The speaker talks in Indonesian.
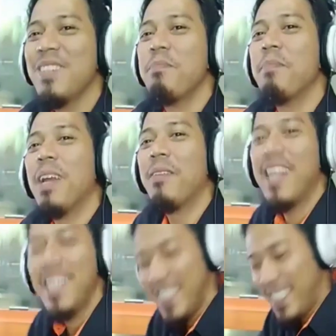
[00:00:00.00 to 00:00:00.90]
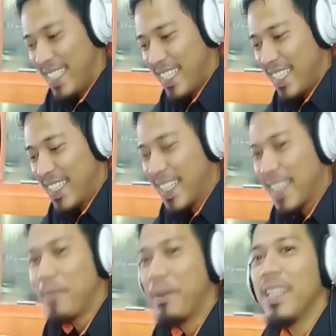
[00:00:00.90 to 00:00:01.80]
Malam hari ini kita
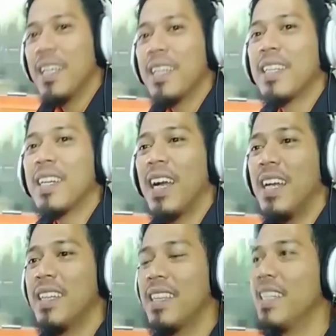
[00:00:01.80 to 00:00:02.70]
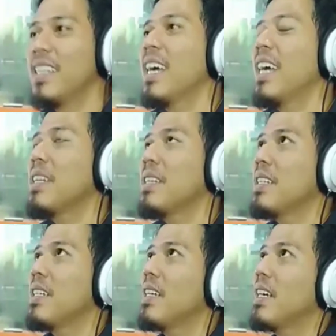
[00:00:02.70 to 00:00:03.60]
temanya terkait dengan
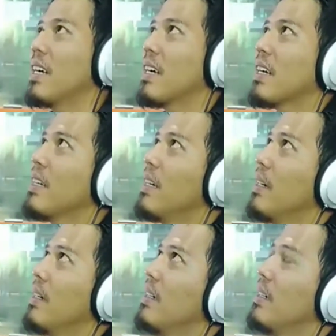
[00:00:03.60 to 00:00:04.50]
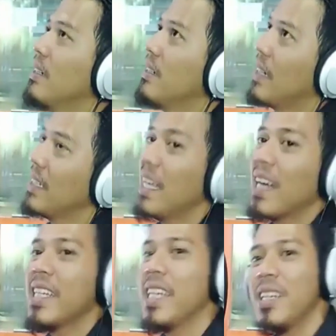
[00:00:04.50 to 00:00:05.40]
uh,
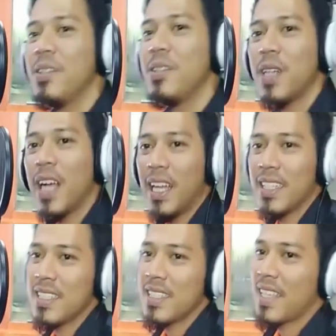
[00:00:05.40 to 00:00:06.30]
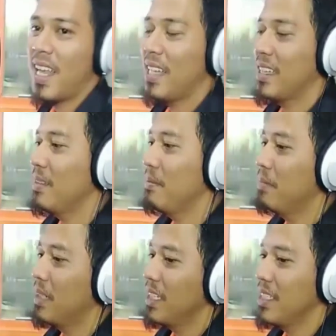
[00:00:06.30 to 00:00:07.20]
yang dirindukan saat
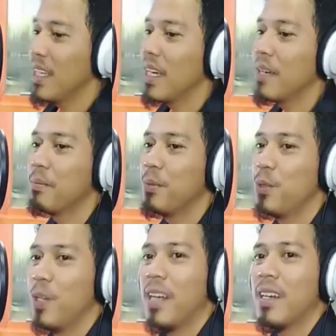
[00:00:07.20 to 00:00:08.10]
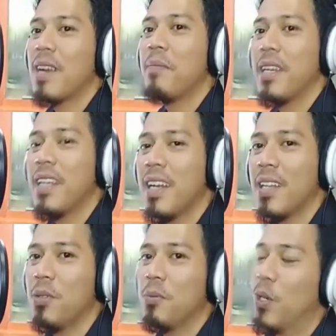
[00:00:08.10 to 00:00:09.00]
menginjak bulan Ramadan
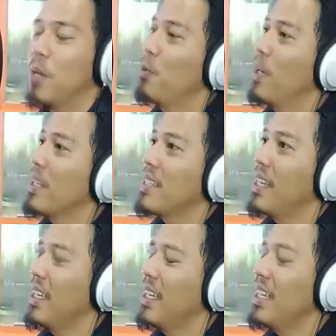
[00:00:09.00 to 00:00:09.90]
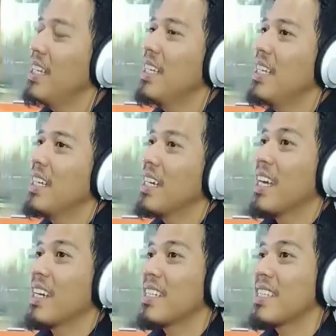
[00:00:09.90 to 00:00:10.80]
atau bulan puasa ya.
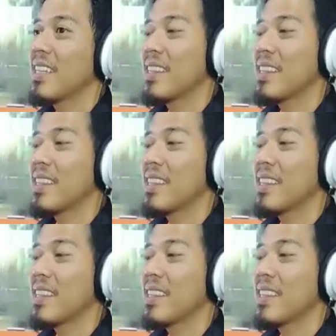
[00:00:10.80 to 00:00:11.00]
Karena saat